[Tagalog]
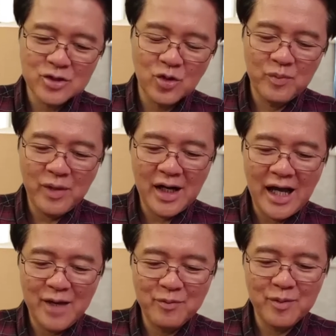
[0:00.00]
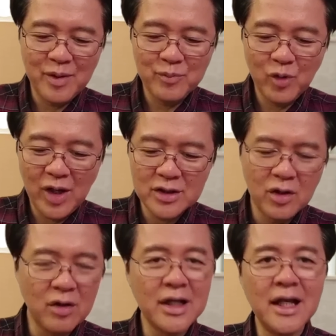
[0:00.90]
yung iba, kaya pa magbuhat.
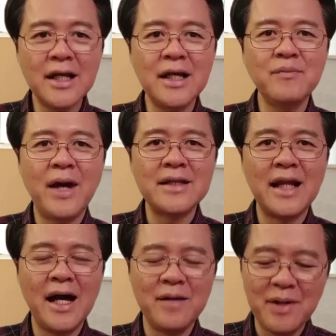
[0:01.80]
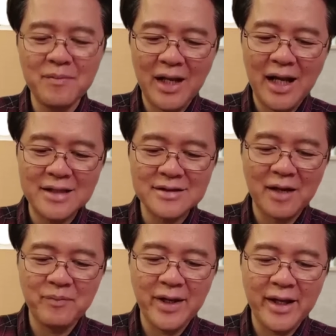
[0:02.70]
Okay lang yan, bata ka pa, malakas
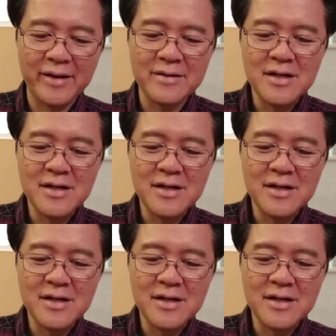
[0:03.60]
ka pa eh.